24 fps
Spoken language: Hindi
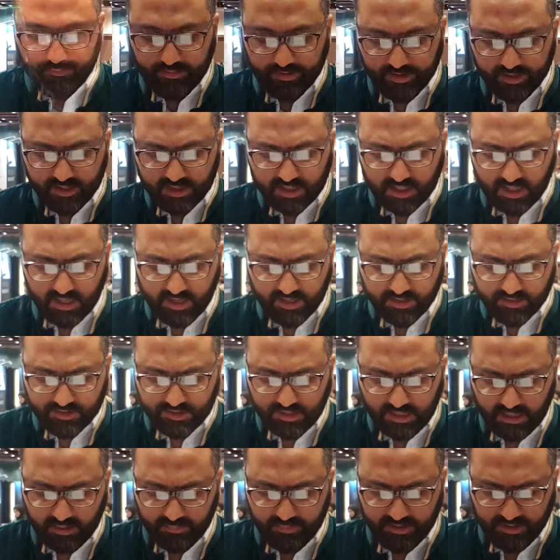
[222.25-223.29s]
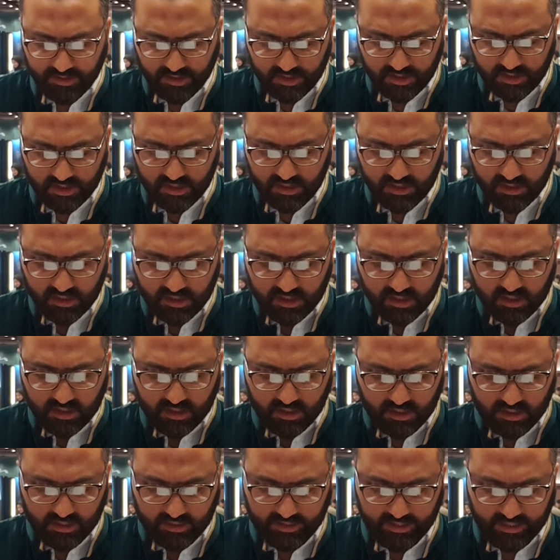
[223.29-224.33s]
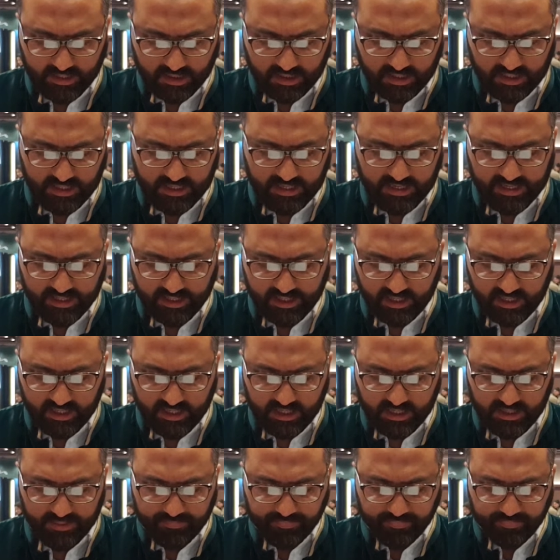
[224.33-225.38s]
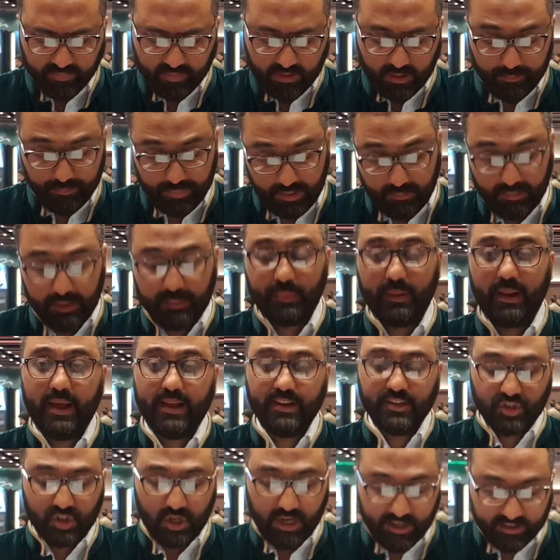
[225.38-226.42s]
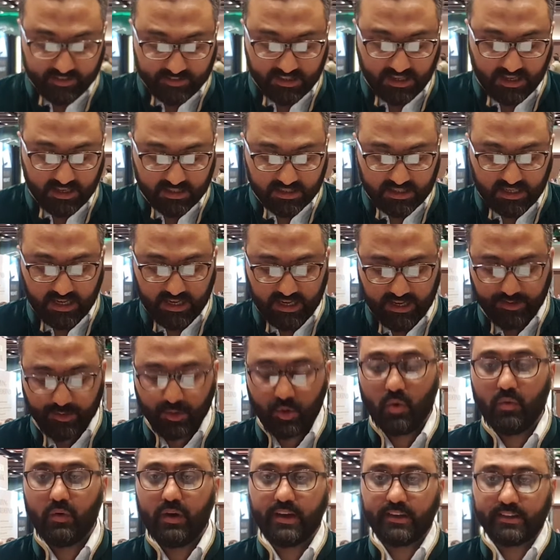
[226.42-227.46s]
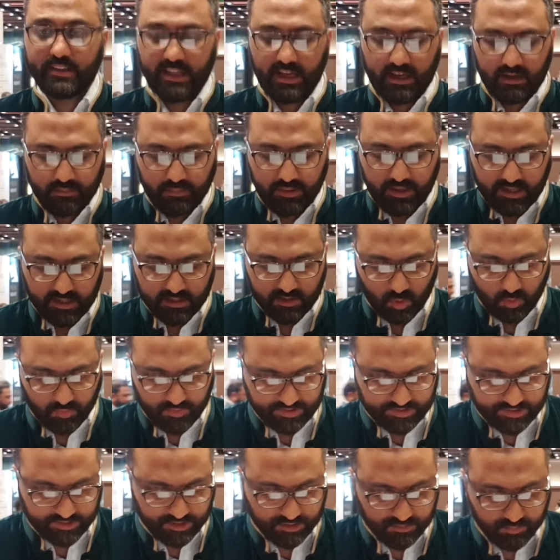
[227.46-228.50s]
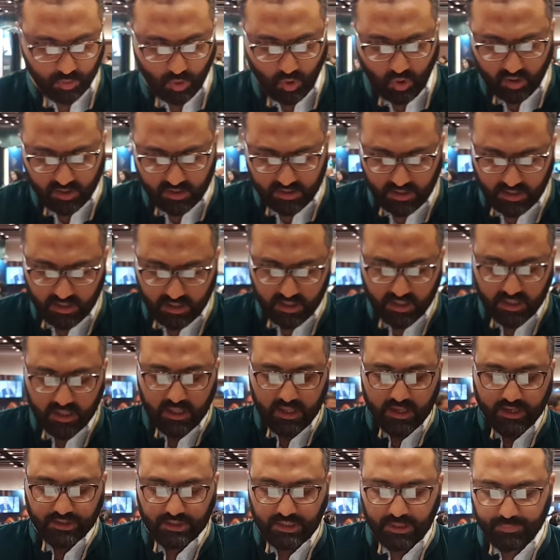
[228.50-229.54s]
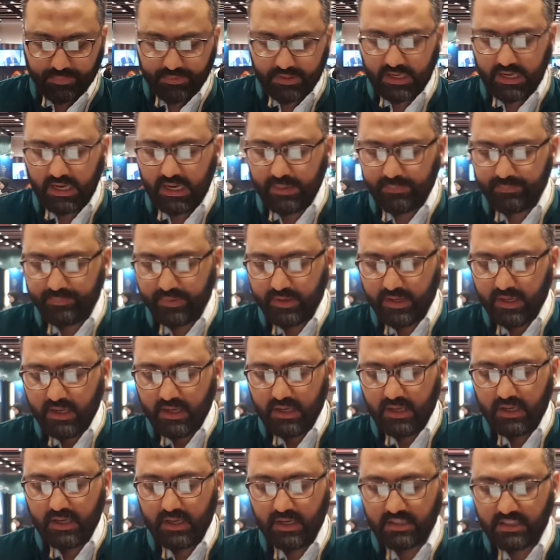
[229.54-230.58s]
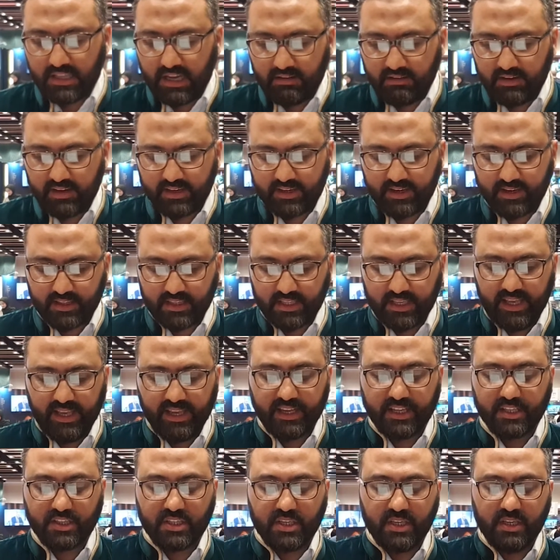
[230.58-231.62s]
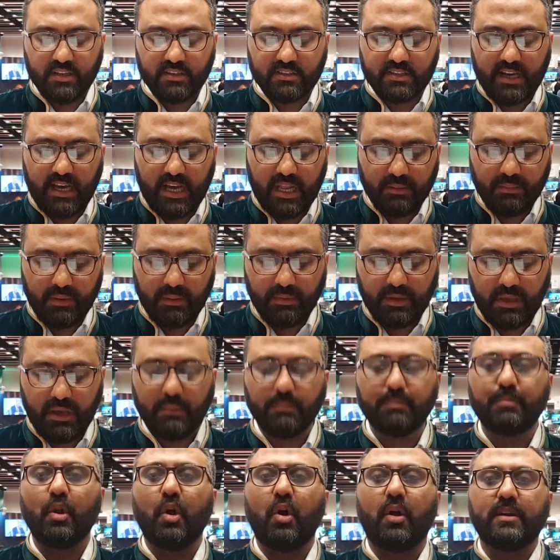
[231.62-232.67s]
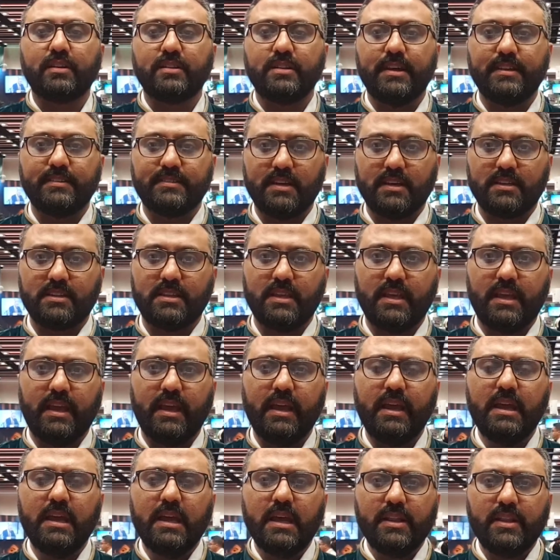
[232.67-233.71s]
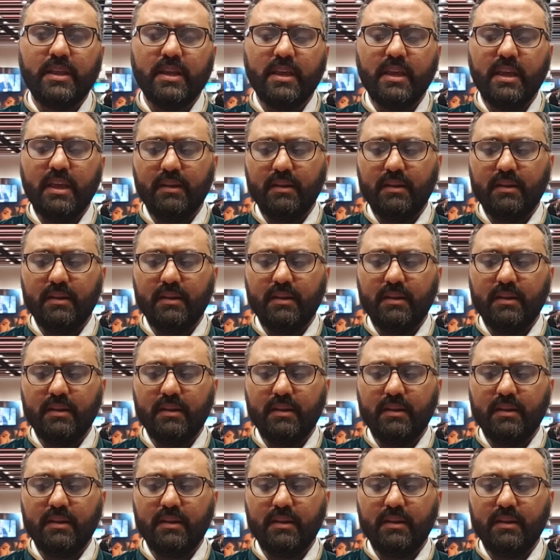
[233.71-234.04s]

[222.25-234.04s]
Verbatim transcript: वहीद ख़ान साहब हैं जी आ, कहते हैं कि पेमेंट प्लान चार साल का है नोवा इस्लामाबाद ओवरसीज़ ब्लॉक का जबकि आप दावा करते हैं कि तीन साल में भी हम प्लॉट दे सकते हैं देखिए